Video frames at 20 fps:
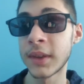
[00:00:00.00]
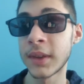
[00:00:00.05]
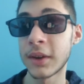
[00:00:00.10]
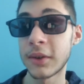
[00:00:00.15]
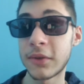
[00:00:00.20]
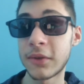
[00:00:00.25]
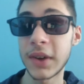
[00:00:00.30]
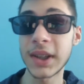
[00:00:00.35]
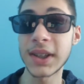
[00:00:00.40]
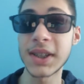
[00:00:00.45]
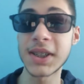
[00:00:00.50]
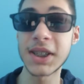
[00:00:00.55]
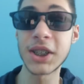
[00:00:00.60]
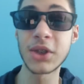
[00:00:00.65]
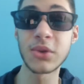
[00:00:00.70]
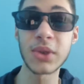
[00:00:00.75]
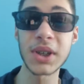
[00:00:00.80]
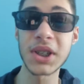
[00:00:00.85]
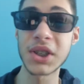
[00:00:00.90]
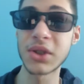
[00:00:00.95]
faire des
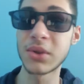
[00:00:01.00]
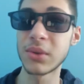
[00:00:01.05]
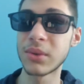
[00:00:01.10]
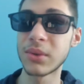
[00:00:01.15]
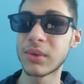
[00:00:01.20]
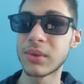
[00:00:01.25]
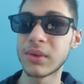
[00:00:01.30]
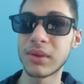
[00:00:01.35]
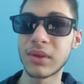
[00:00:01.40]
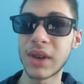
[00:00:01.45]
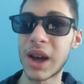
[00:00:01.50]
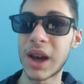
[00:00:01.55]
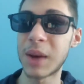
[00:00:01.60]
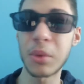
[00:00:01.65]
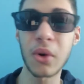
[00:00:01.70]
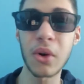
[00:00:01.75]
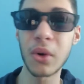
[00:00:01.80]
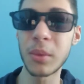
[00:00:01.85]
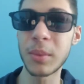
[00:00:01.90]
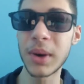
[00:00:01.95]
situations
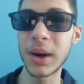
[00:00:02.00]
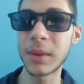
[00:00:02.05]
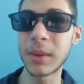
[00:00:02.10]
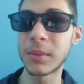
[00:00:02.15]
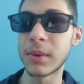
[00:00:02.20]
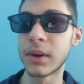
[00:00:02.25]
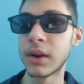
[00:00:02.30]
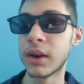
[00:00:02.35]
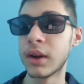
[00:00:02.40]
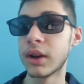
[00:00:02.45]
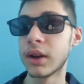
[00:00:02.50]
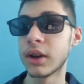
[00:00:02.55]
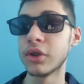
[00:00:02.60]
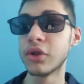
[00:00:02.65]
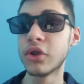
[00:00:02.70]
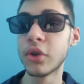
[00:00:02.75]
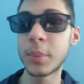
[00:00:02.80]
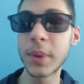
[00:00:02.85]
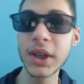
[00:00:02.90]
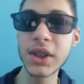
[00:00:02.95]
improbables
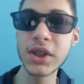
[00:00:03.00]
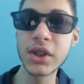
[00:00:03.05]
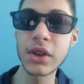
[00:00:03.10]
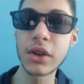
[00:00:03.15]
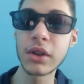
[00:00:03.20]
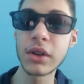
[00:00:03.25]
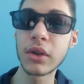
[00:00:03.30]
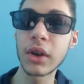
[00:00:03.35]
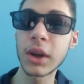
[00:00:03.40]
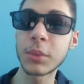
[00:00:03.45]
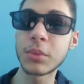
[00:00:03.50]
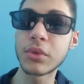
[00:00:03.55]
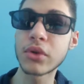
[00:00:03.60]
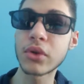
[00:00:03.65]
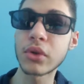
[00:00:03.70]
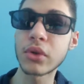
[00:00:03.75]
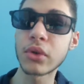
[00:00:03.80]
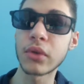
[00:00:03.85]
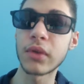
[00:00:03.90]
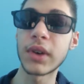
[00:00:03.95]
deux personnes auraient pu se
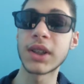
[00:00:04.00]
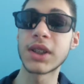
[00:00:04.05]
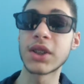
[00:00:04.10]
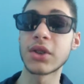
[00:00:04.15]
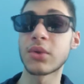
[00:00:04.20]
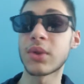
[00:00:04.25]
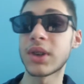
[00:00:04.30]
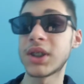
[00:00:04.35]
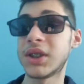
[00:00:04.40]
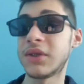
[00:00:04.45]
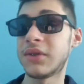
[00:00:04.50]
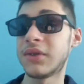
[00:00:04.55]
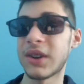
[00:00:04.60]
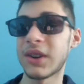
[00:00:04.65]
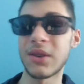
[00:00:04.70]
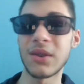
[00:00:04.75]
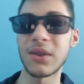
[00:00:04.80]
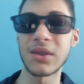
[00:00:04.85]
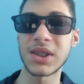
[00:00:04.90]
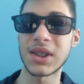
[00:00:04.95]
retrouver à des endroits
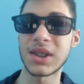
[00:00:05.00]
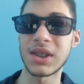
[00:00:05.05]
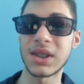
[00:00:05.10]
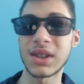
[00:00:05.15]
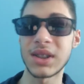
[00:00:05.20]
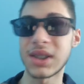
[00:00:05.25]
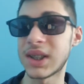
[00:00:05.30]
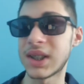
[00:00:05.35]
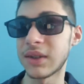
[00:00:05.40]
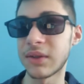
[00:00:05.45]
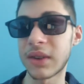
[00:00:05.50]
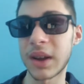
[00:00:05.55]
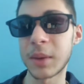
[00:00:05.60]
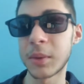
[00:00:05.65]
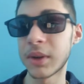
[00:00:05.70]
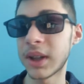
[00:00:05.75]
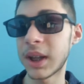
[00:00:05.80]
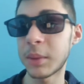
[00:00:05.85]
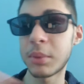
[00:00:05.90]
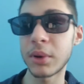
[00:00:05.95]
différents, c'était
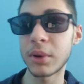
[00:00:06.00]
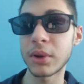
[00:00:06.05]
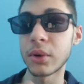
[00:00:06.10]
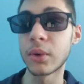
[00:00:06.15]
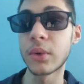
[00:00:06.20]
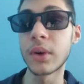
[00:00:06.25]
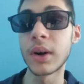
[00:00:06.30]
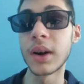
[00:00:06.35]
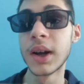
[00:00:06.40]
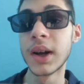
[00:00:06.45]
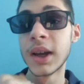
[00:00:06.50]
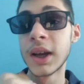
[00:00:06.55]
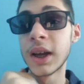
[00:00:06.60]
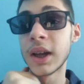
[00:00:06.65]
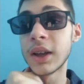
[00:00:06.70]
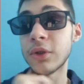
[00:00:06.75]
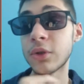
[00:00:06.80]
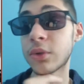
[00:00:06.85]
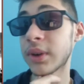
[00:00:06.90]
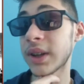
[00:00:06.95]
vraiment n'importe quoi.
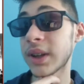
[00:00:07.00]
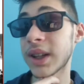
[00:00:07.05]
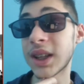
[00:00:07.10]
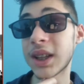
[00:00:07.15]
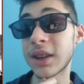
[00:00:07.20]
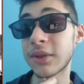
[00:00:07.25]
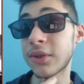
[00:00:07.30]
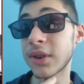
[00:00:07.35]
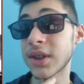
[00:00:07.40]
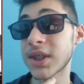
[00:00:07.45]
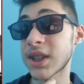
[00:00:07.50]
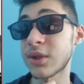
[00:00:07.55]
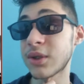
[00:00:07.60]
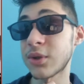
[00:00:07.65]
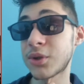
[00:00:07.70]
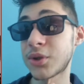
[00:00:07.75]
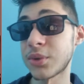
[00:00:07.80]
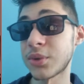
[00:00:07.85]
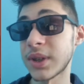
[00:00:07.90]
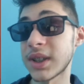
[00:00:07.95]
Du coup, il était forcé de le
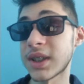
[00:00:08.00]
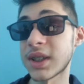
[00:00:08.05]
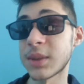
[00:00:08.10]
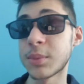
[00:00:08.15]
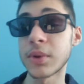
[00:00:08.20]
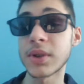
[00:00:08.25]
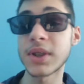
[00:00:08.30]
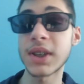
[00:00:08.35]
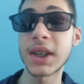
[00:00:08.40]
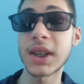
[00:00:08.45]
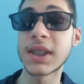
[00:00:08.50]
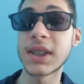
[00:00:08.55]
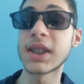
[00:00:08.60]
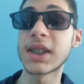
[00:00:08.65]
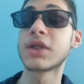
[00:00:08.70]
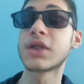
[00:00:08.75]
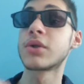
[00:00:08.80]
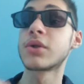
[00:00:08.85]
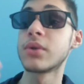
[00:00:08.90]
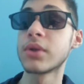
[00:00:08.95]
tuer, c'est pour ça qu'il
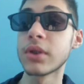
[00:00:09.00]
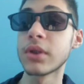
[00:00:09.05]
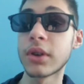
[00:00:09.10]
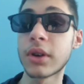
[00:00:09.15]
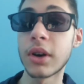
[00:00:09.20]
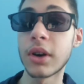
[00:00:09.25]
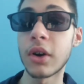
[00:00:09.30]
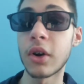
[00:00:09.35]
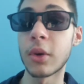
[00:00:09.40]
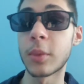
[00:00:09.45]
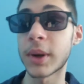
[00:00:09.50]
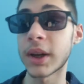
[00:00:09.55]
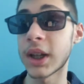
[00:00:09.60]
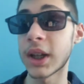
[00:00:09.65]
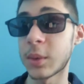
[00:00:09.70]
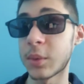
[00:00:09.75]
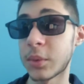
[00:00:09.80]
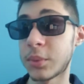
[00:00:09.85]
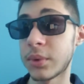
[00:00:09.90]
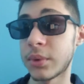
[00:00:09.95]
s'excuse encore auprès de
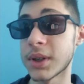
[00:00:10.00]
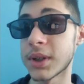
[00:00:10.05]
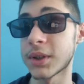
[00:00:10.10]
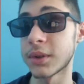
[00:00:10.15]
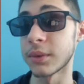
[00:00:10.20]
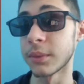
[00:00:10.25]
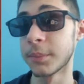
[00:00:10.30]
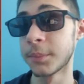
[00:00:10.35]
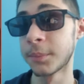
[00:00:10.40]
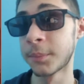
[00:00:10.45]
la population.